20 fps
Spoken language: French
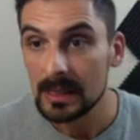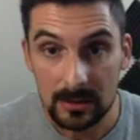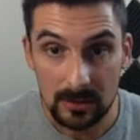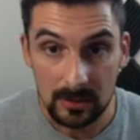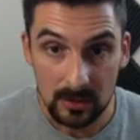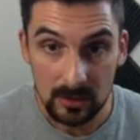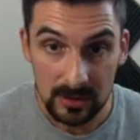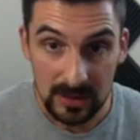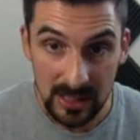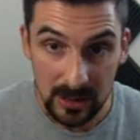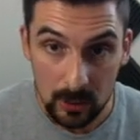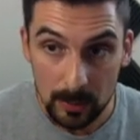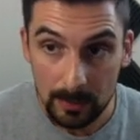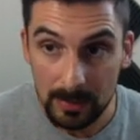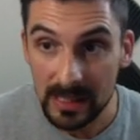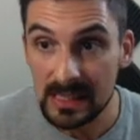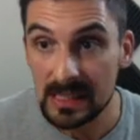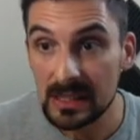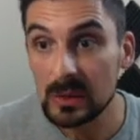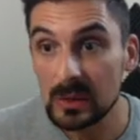donc les cours
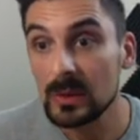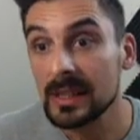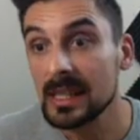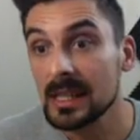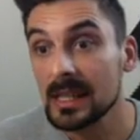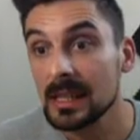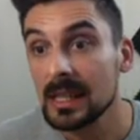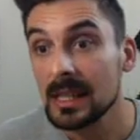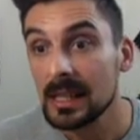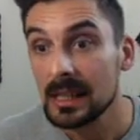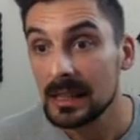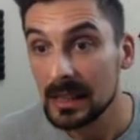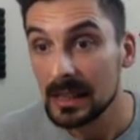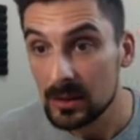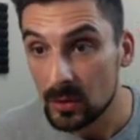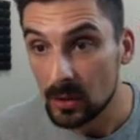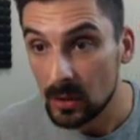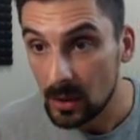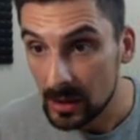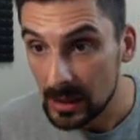particuliers, les
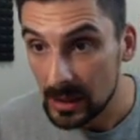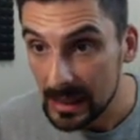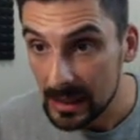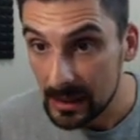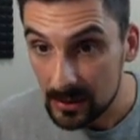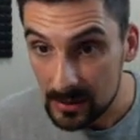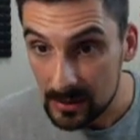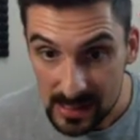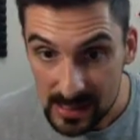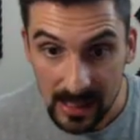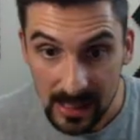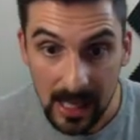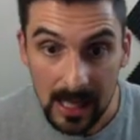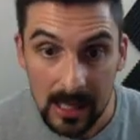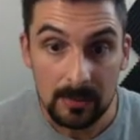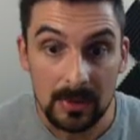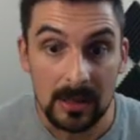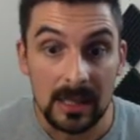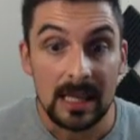cours en ligne Skype